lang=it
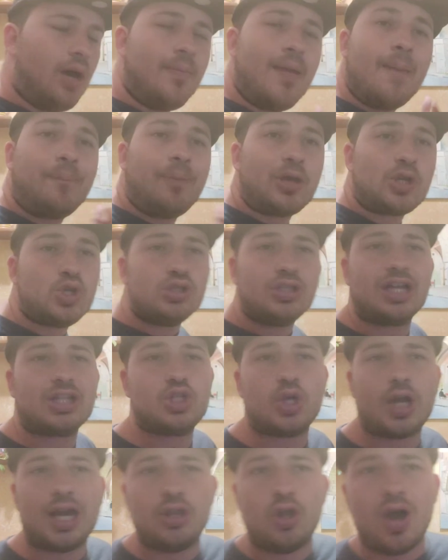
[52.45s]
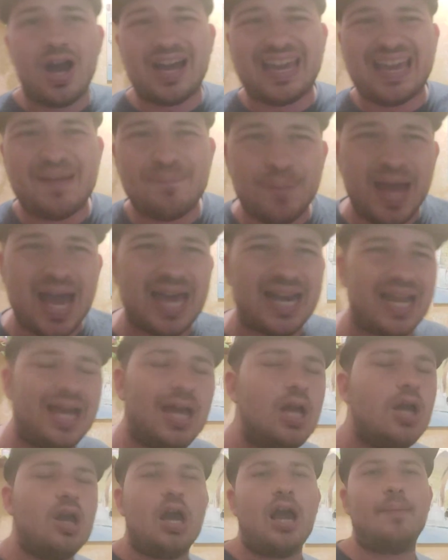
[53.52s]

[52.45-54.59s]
eh, mi è piaciuta, ha giocato anche bene.